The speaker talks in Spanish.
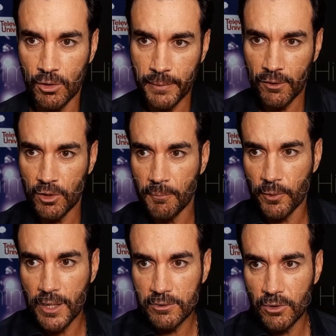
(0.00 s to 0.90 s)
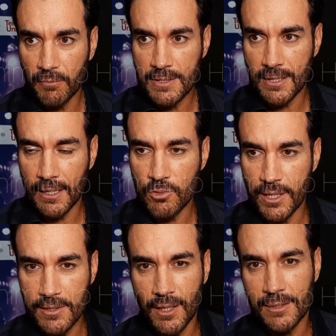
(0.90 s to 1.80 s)
Vengo de un proyecto de Vencer la
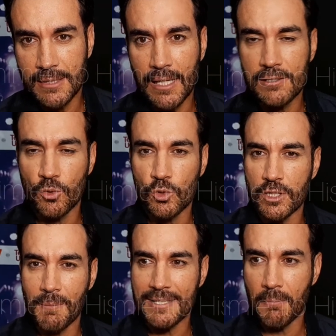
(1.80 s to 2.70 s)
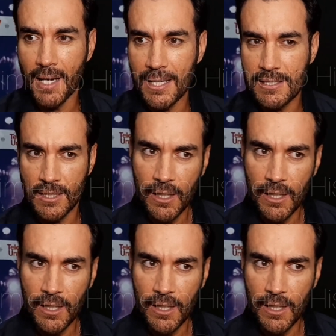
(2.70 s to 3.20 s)
Ausencia que está en sus últimas semanas.